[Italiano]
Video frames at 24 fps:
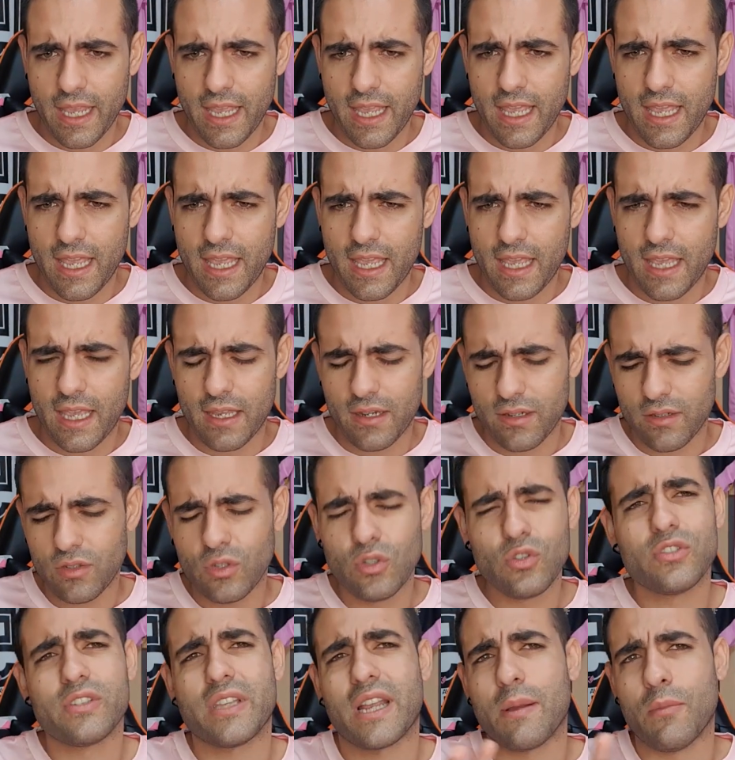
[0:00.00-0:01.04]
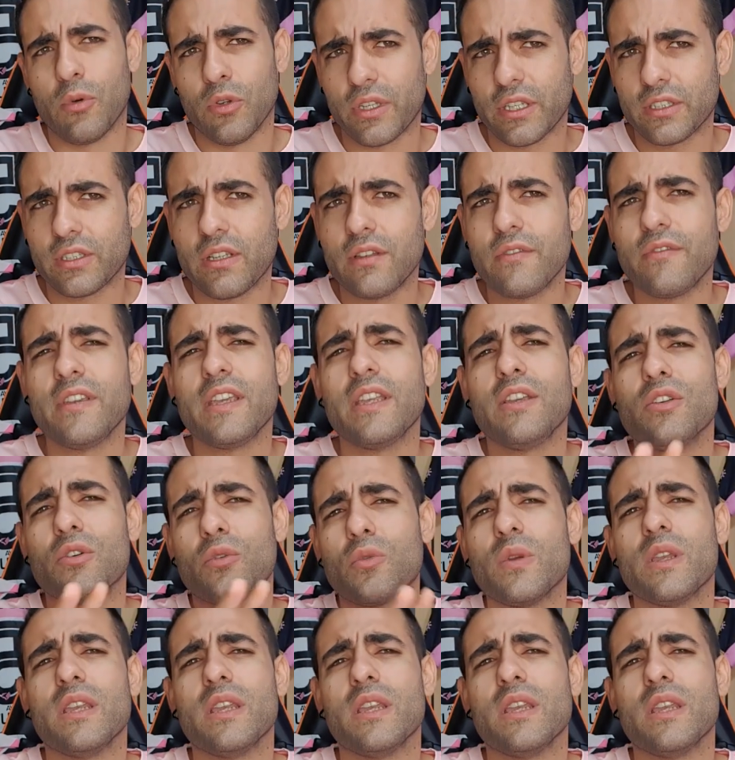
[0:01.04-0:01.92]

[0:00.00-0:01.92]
E non sarà montato il video,